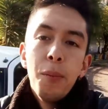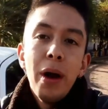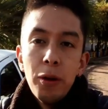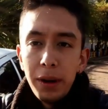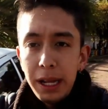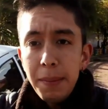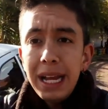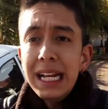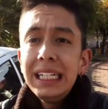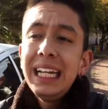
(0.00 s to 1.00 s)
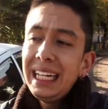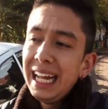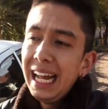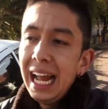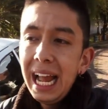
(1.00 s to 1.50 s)
Bueno, imagínense
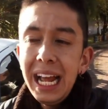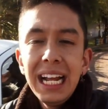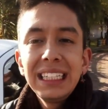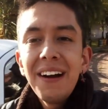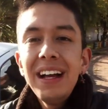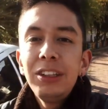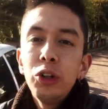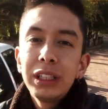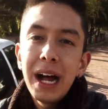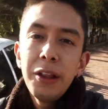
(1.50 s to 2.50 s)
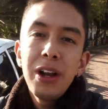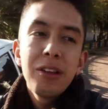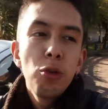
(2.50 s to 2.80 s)
que en esa vez yo estaba dando las